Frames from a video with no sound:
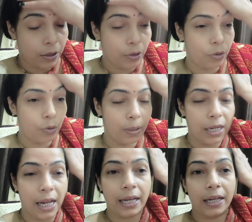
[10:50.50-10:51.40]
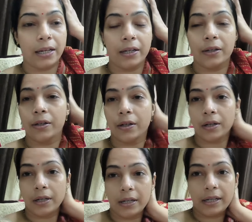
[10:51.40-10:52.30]
तो सुबह ज़्यादा ही
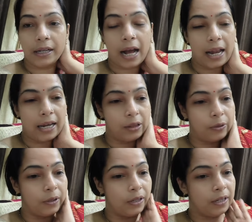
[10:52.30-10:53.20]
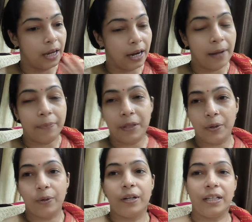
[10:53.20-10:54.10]
इनकी हालत थोड़ी ख़राब थी
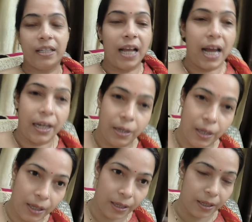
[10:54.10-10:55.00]
उल्टी सी आ रही थी